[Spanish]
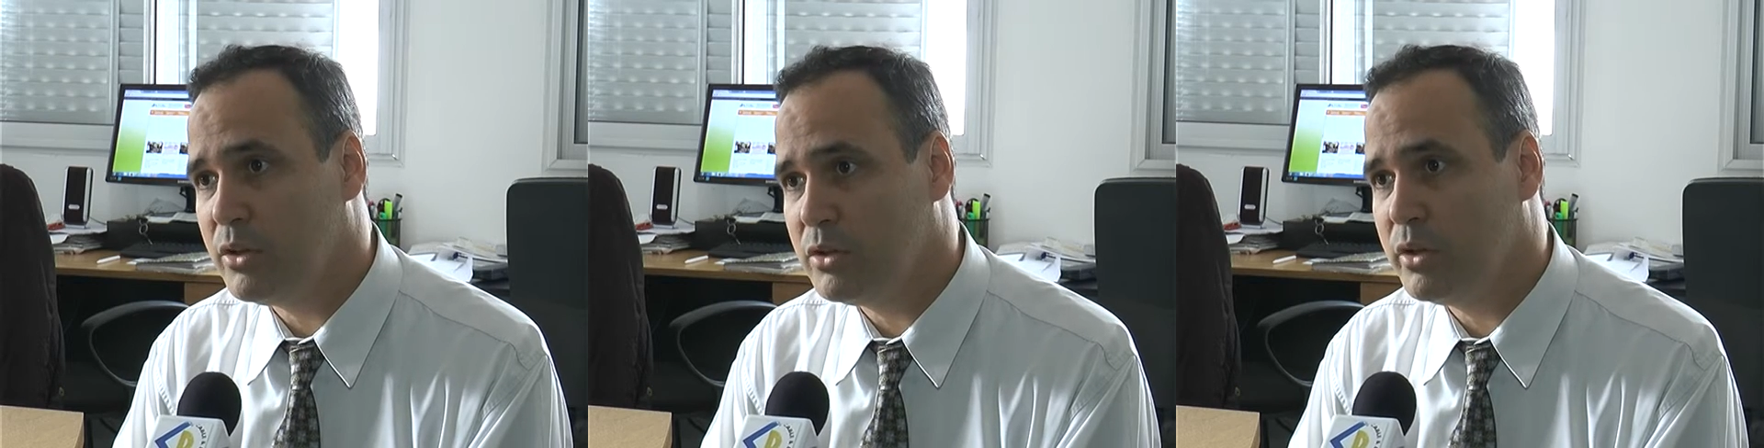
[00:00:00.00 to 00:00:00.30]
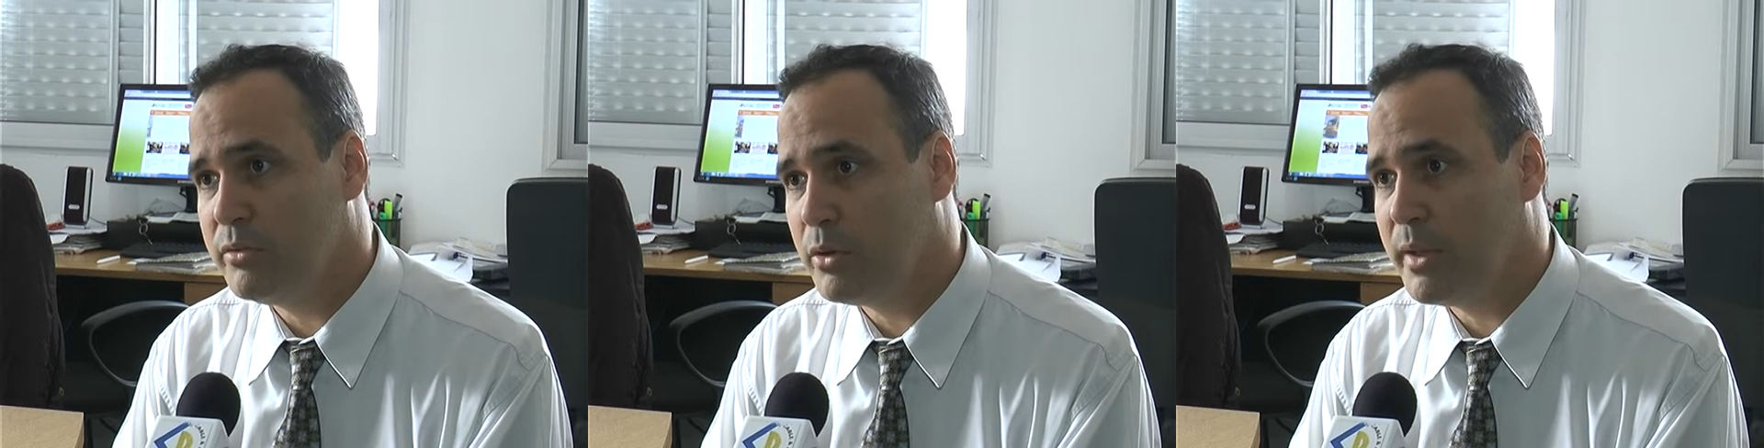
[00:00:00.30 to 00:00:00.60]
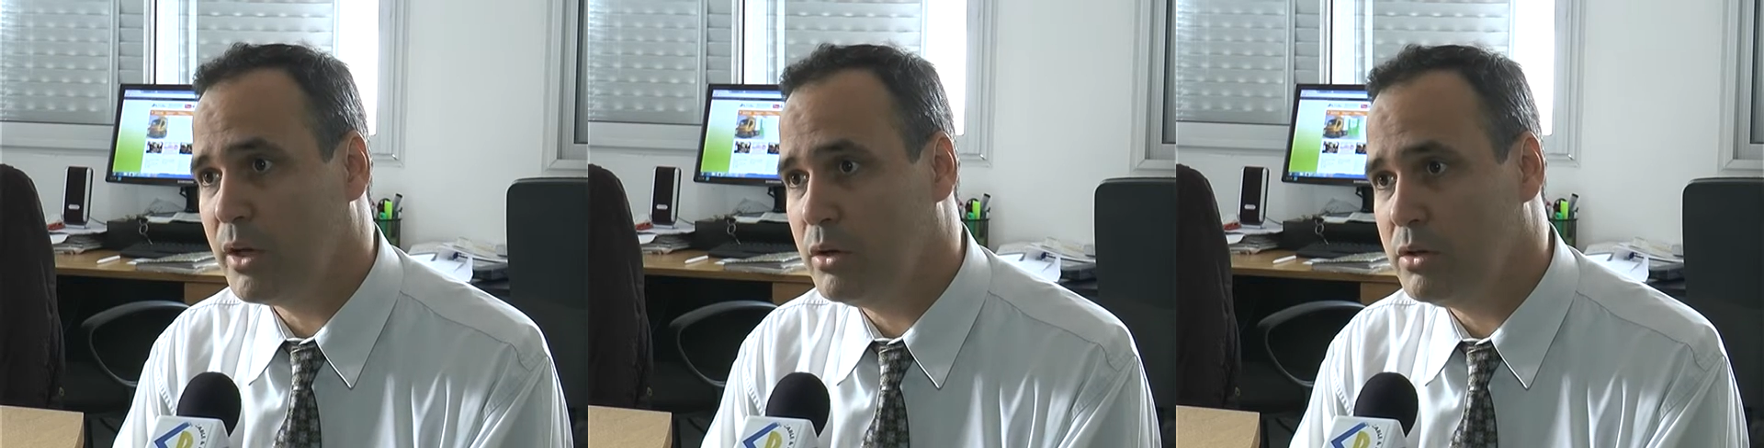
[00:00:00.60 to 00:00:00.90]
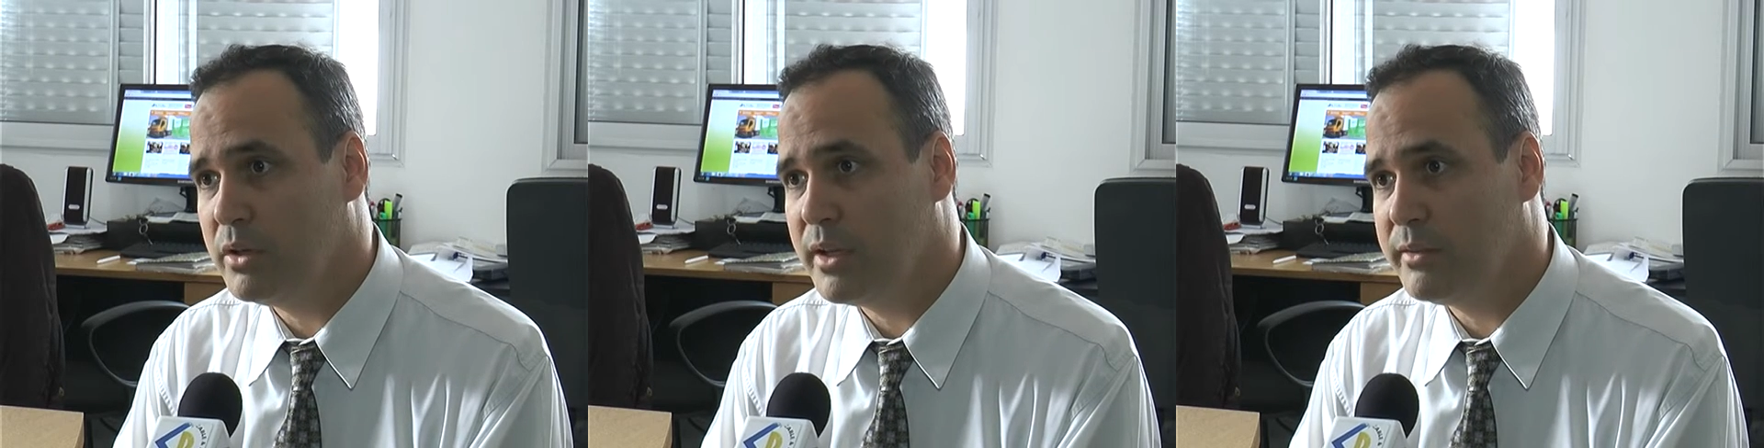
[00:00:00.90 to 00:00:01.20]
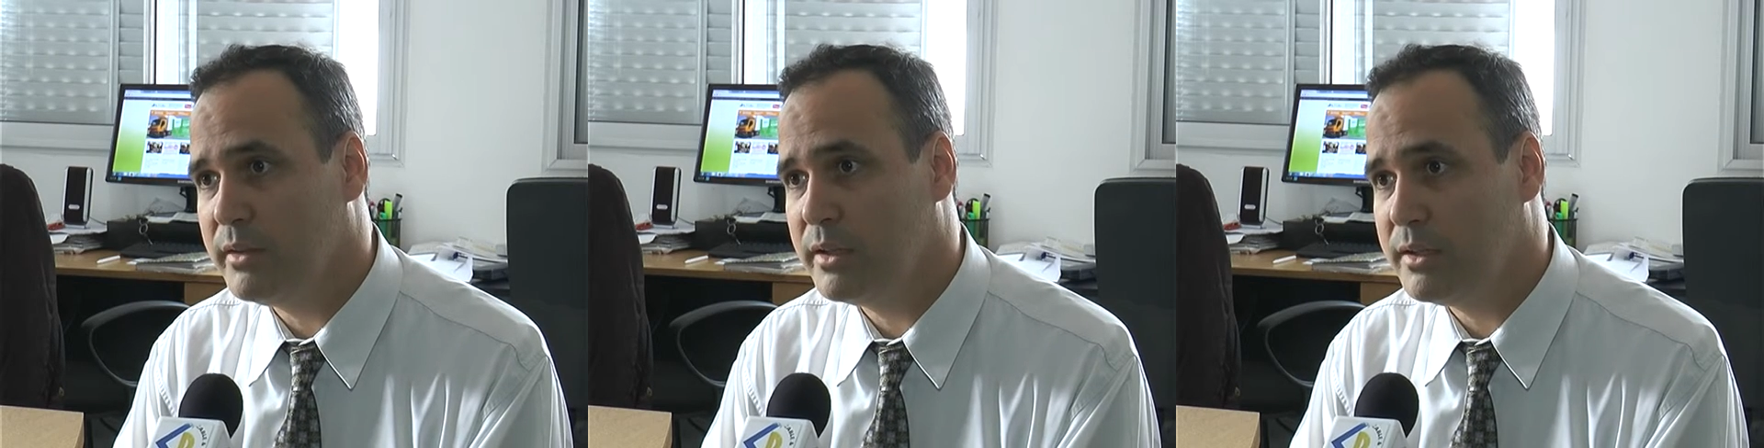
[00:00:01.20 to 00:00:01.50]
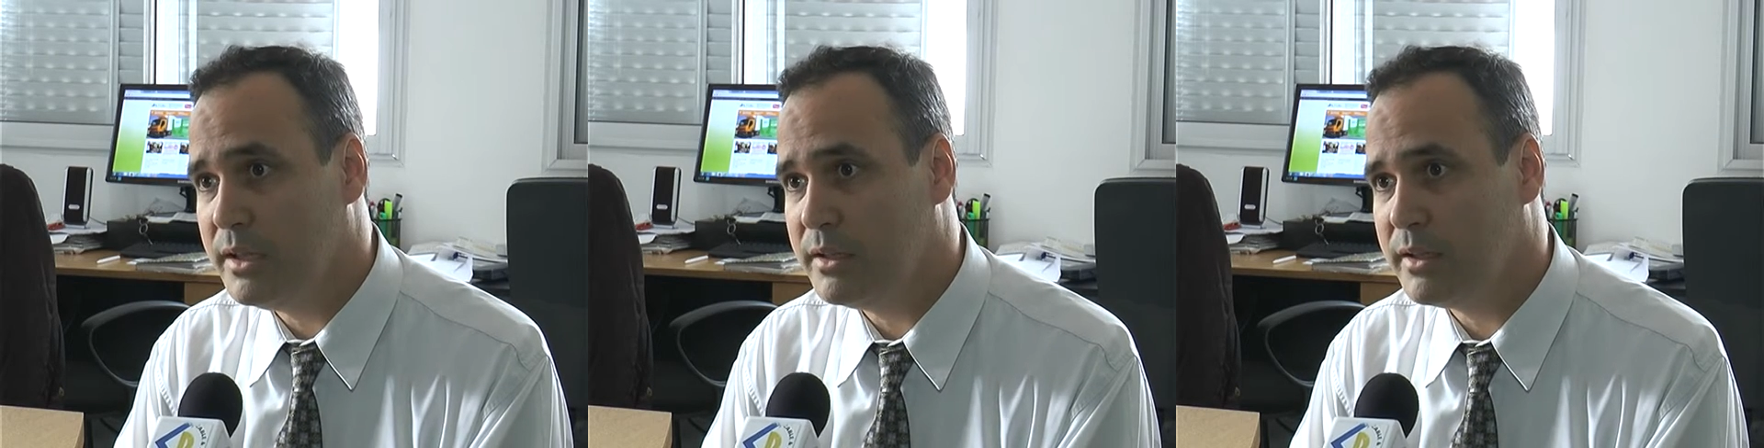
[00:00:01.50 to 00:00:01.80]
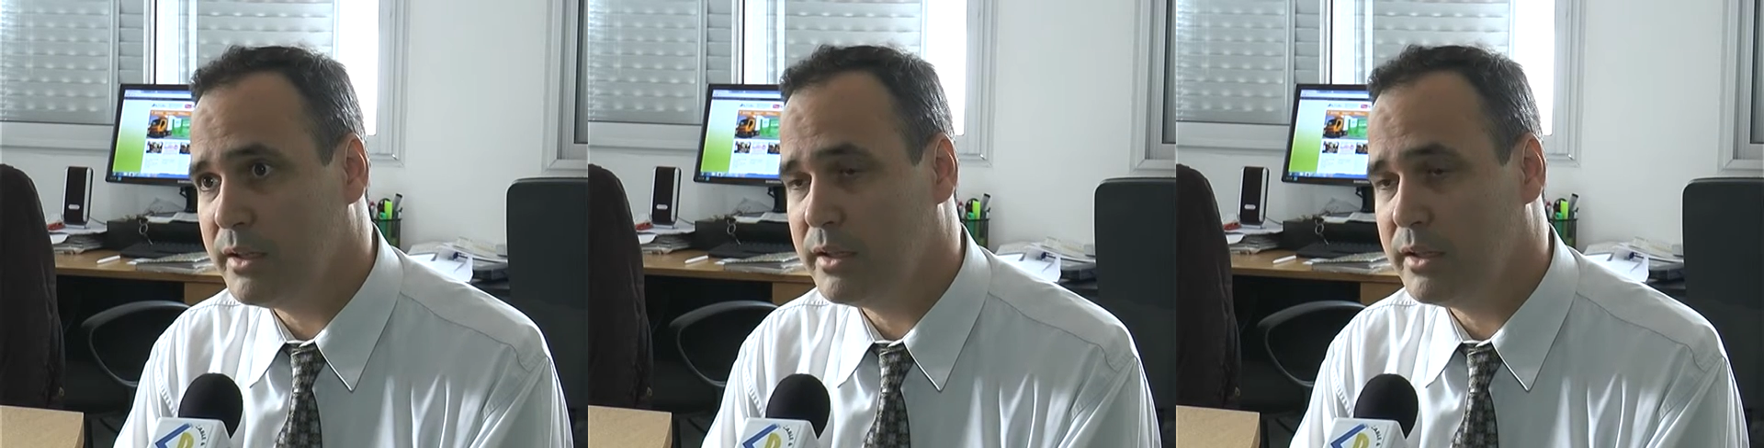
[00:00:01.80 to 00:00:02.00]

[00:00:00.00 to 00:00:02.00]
hongos en forma de colonias distintas,